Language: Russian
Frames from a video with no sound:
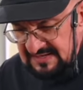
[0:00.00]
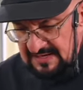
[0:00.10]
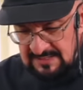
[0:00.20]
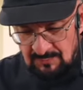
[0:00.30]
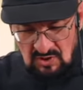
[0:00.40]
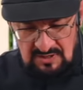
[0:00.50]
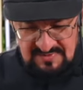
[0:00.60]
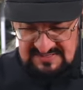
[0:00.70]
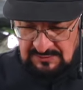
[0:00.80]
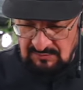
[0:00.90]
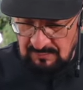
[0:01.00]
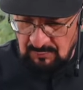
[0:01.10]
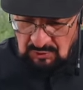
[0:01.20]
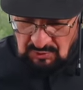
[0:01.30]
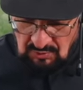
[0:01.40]
взять немного мясного
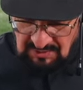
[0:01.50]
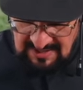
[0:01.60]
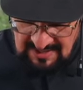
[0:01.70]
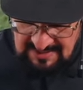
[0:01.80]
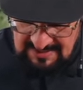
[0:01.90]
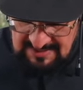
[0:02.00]
бульона,